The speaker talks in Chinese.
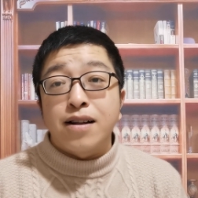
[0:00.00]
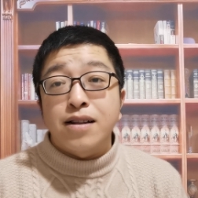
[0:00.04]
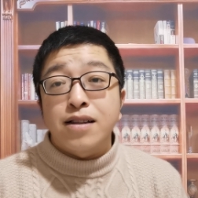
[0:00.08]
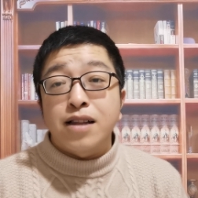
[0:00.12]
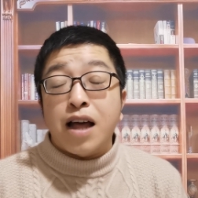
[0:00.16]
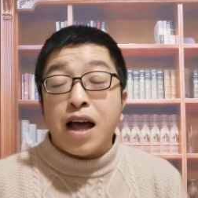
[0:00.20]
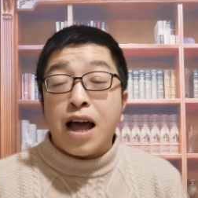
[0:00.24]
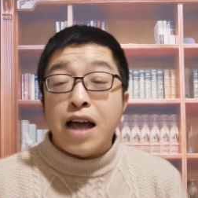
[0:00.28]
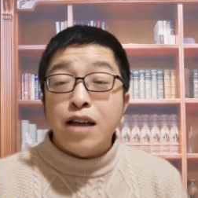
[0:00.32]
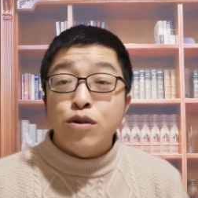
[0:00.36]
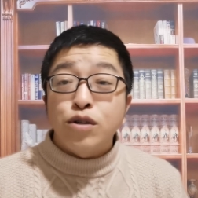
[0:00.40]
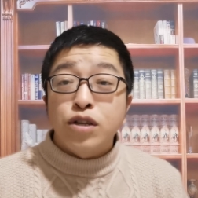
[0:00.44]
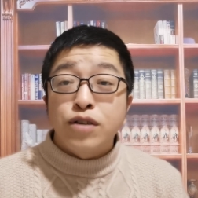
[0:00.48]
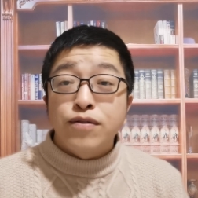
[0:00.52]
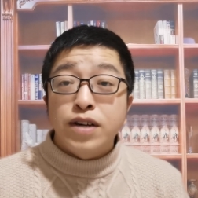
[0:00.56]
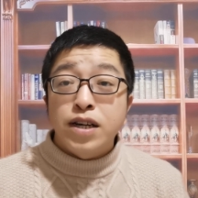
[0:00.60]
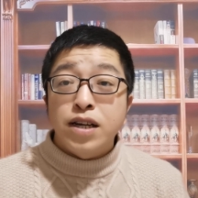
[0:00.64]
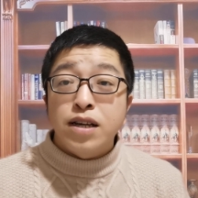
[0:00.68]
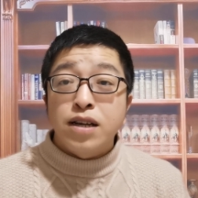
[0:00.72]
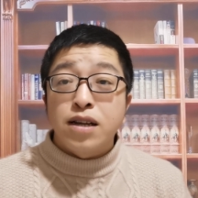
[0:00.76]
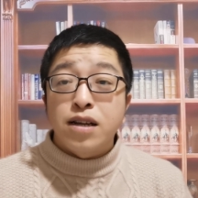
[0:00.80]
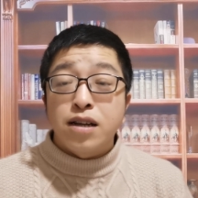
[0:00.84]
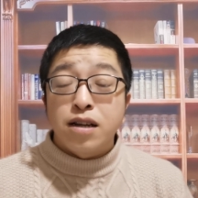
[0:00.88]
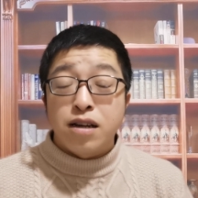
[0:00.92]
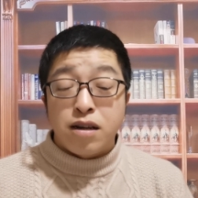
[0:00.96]
那还有一
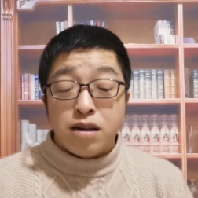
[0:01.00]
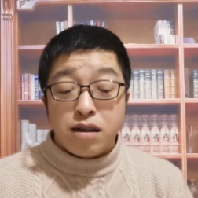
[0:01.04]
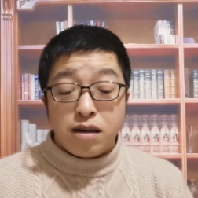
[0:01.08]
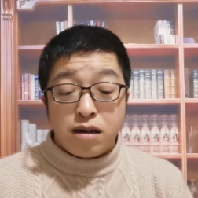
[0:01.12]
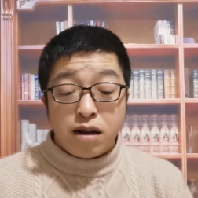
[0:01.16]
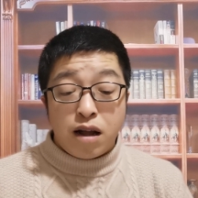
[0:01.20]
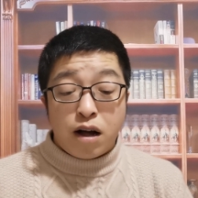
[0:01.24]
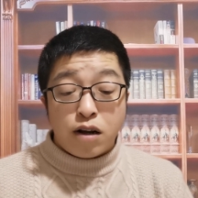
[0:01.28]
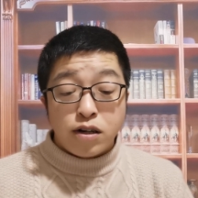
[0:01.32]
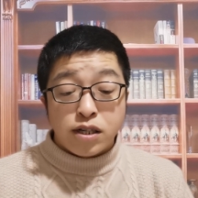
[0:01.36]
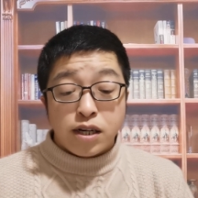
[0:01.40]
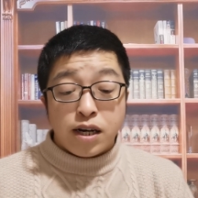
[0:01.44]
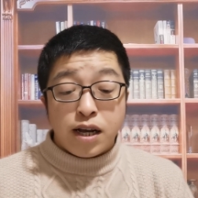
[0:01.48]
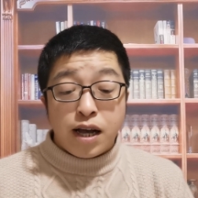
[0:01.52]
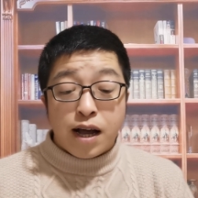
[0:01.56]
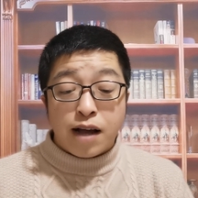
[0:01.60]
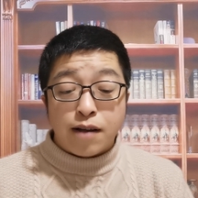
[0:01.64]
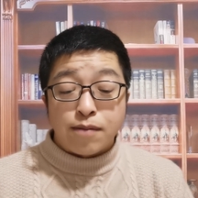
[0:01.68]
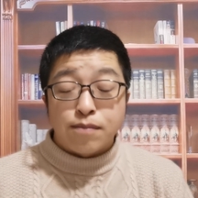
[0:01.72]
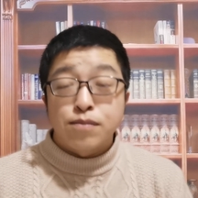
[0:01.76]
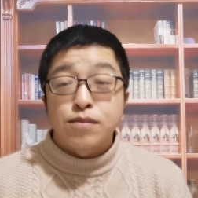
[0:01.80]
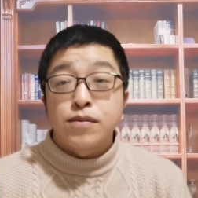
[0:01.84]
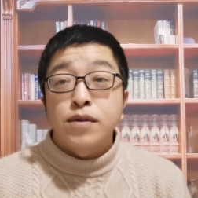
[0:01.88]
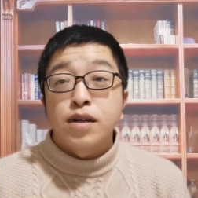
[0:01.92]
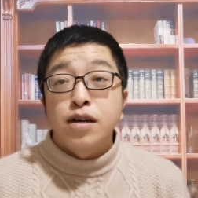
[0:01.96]
位老者
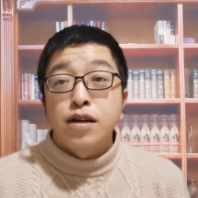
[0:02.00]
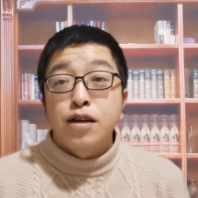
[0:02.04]
呀，